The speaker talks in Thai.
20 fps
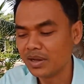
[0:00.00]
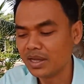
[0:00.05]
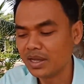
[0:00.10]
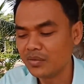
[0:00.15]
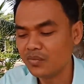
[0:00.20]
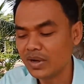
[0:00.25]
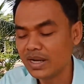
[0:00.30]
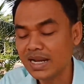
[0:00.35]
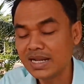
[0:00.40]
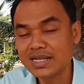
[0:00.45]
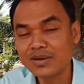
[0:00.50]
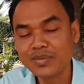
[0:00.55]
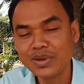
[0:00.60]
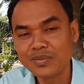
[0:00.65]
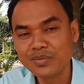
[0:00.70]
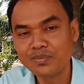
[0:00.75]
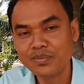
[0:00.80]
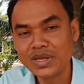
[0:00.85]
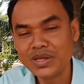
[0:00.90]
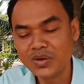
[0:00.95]
คิดว่าน่าจะเป็
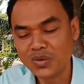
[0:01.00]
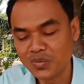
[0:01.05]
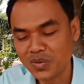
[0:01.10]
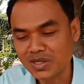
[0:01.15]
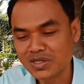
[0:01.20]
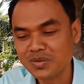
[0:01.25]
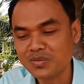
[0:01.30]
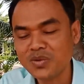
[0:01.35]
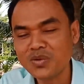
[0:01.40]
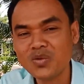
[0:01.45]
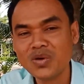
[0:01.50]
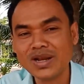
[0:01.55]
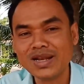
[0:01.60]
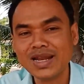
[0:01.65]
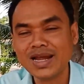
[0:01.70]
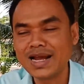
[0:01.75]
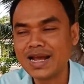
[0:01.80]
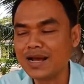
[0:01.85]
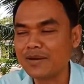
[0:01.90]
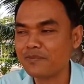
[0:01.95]
นประโยชน์พอสมควร
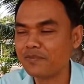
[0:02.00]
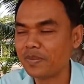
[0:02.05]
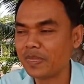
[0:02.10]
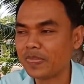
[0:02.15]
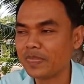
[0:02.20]
นะครับ